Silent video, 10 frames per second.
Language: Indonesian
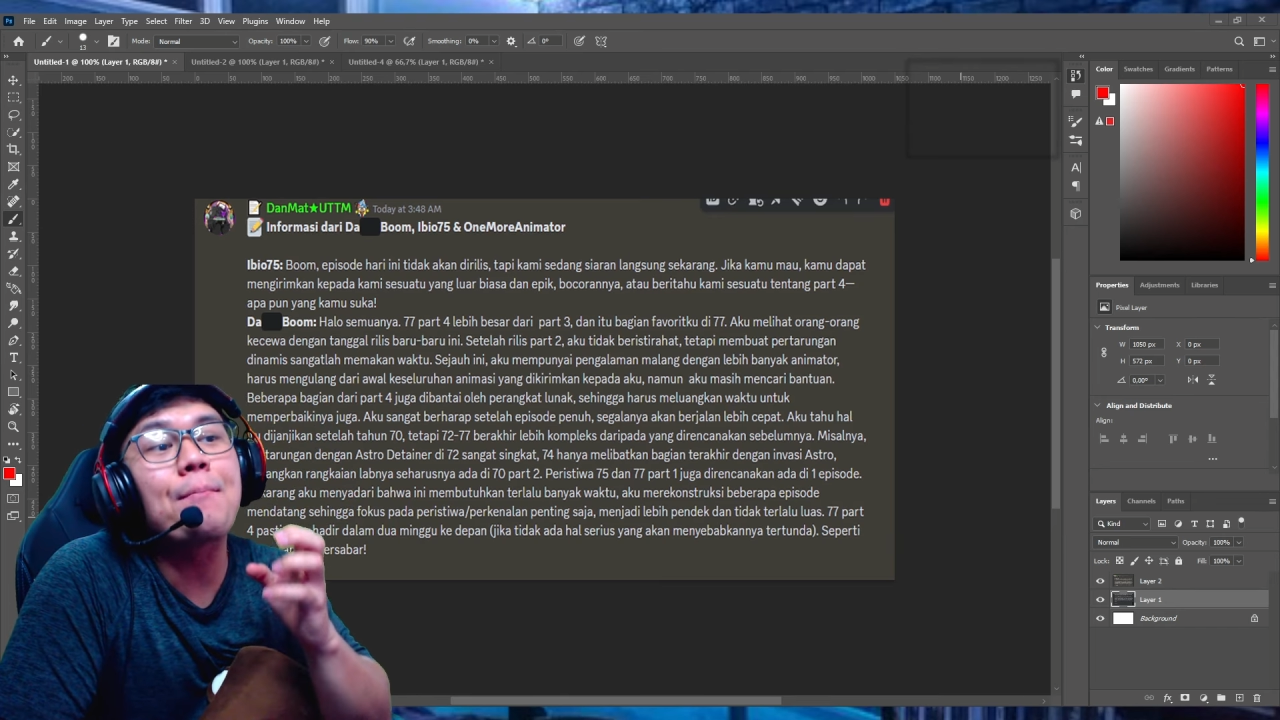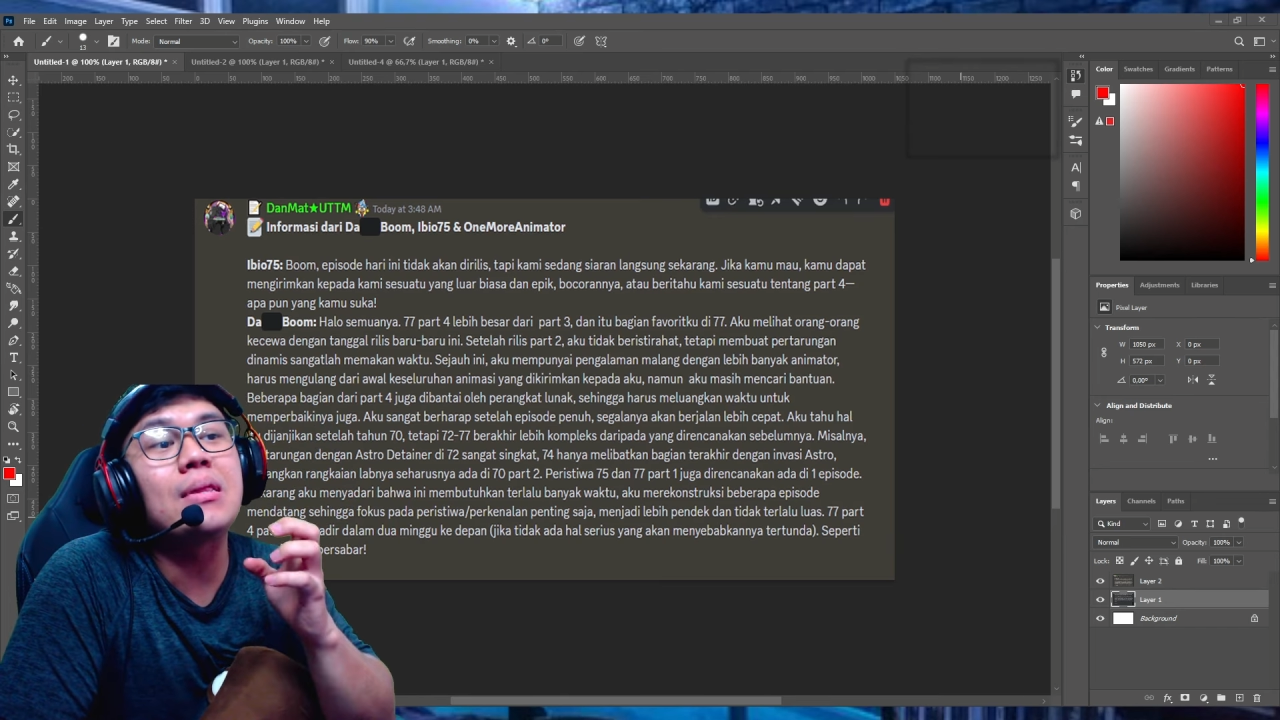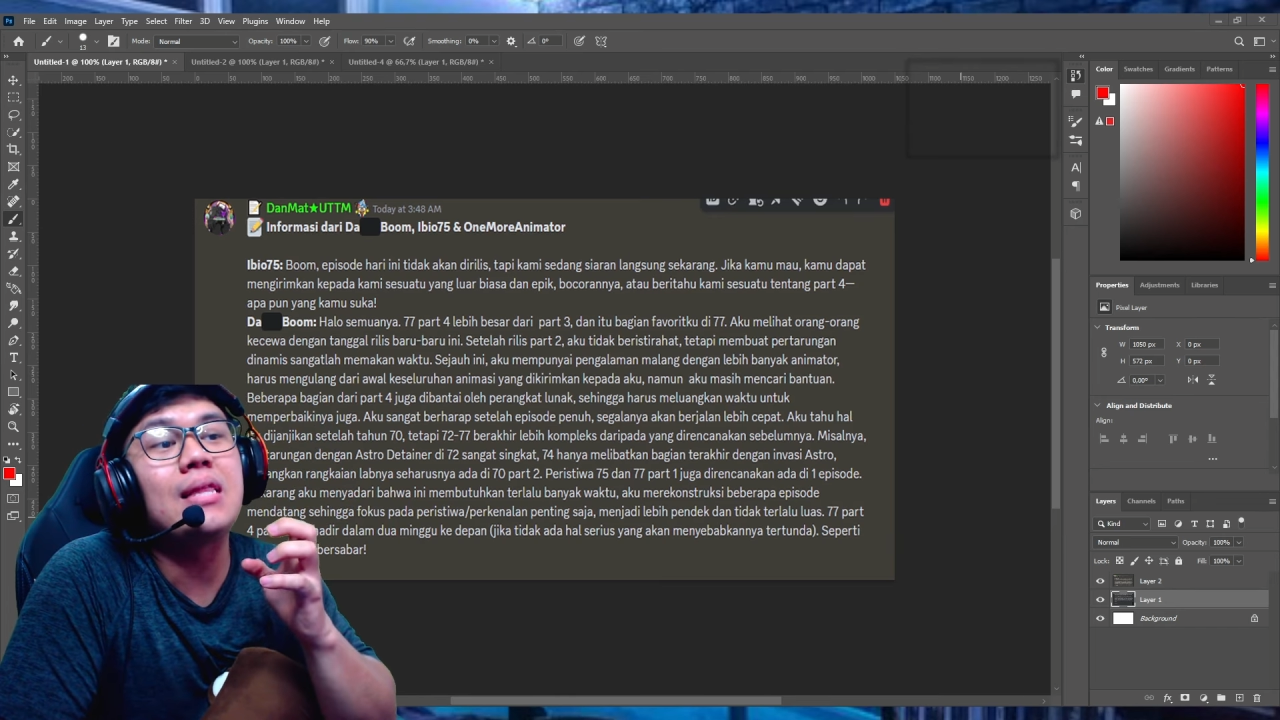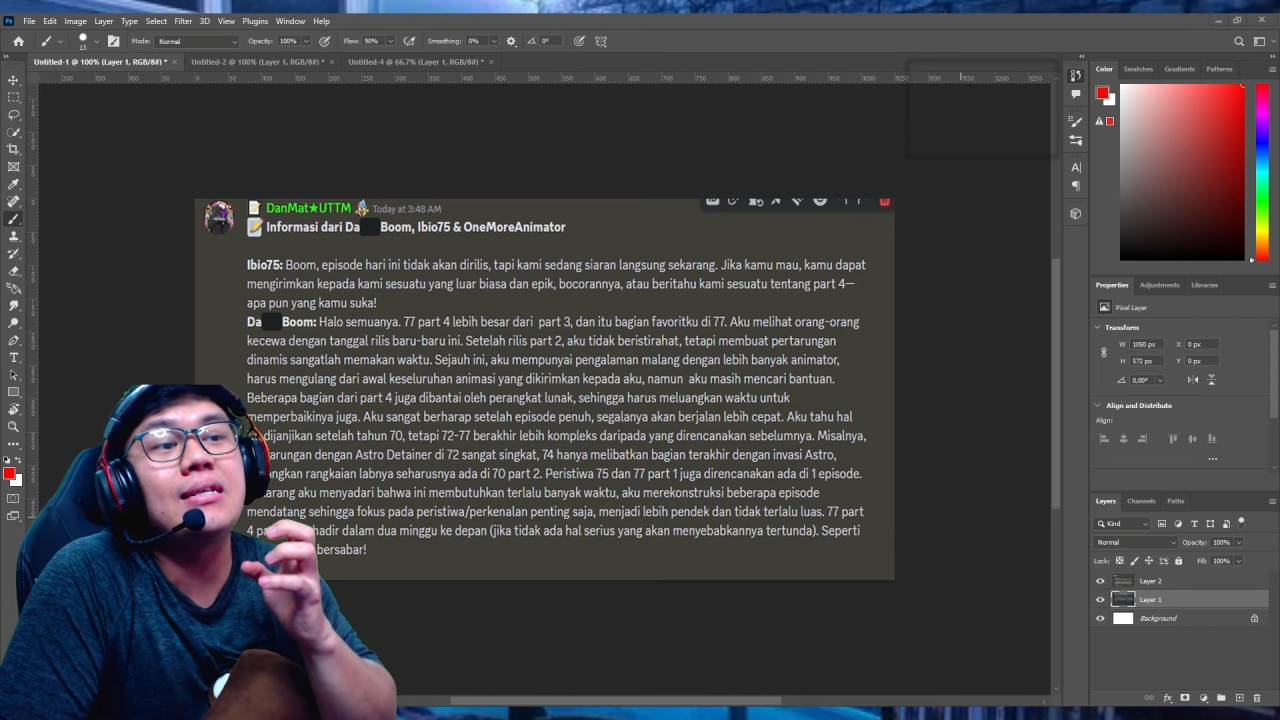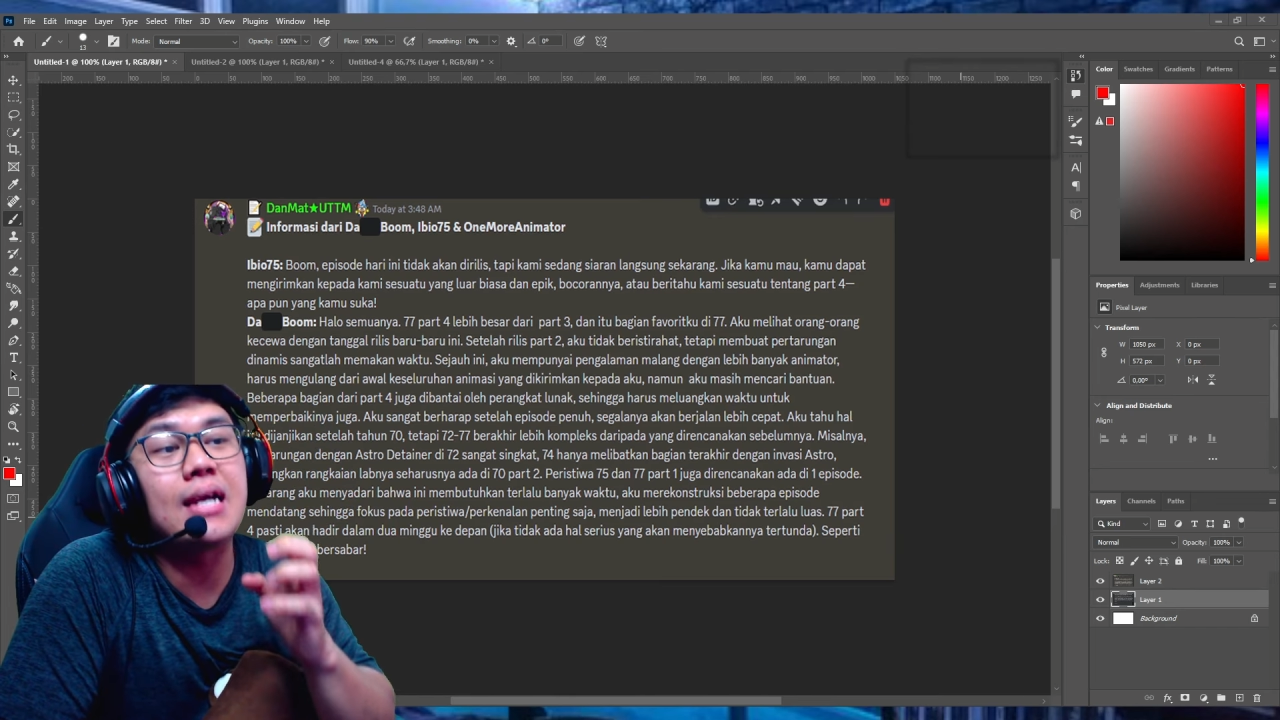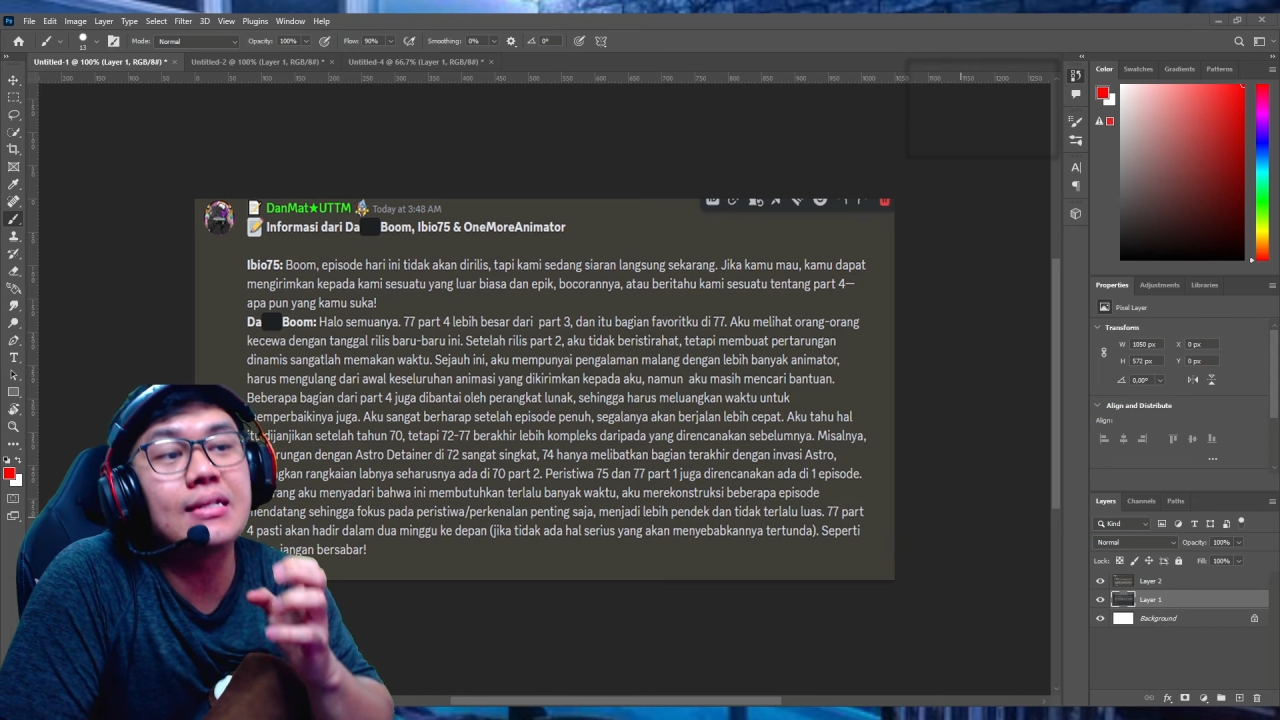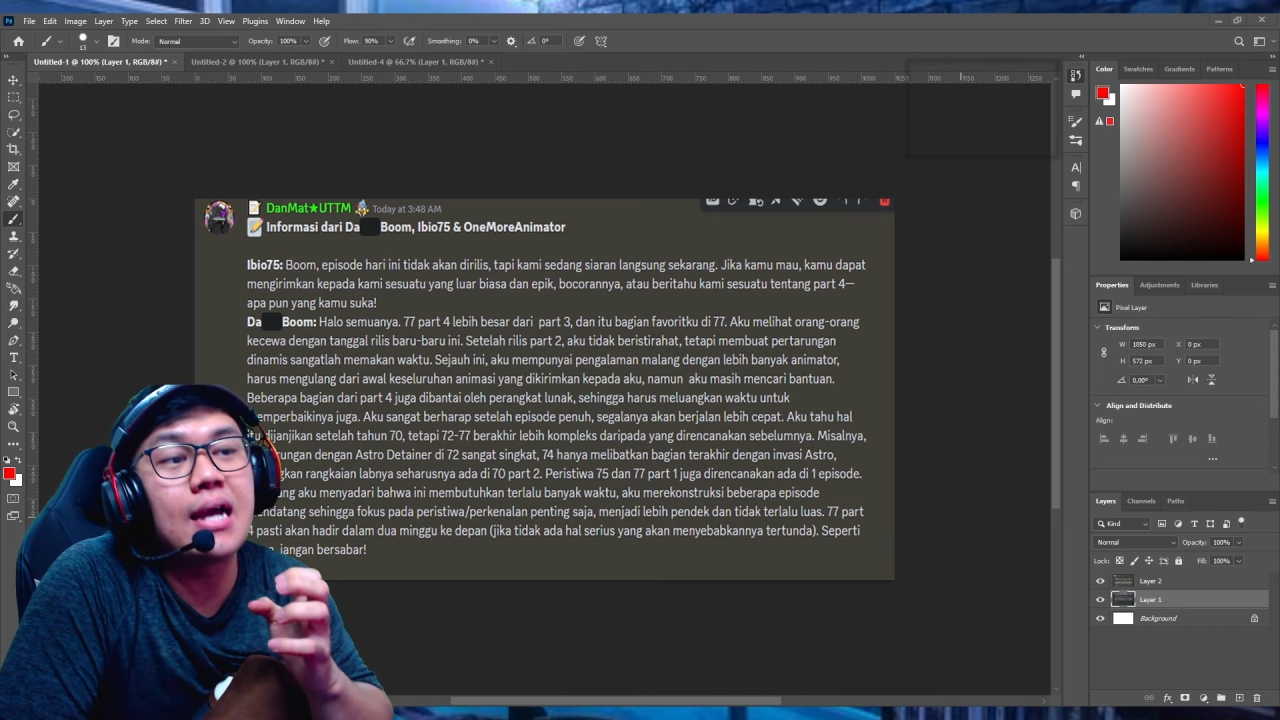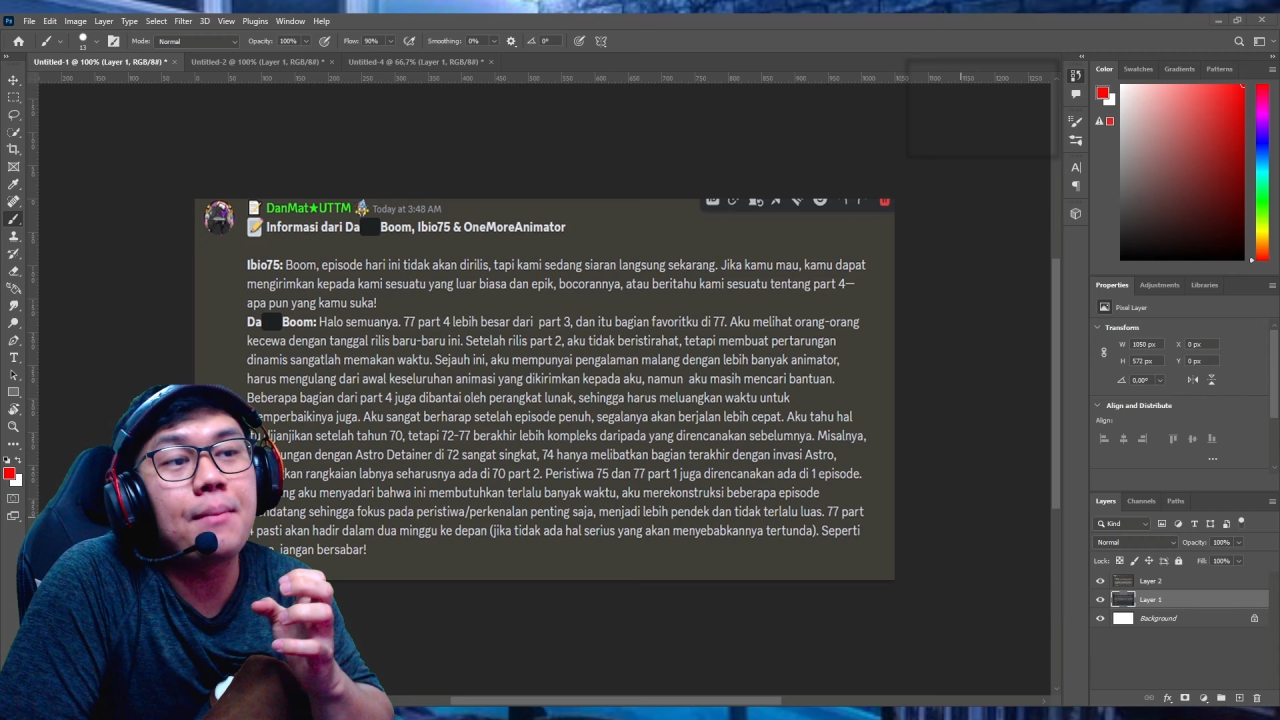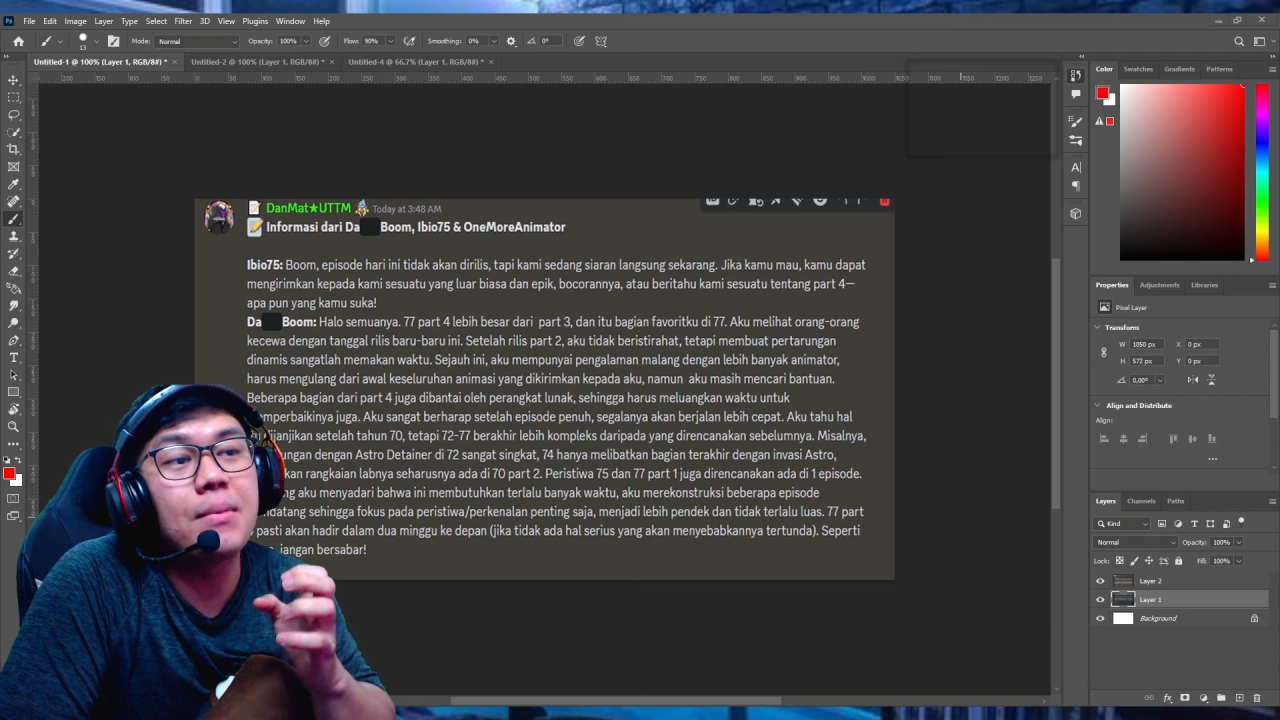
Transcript: penting saja,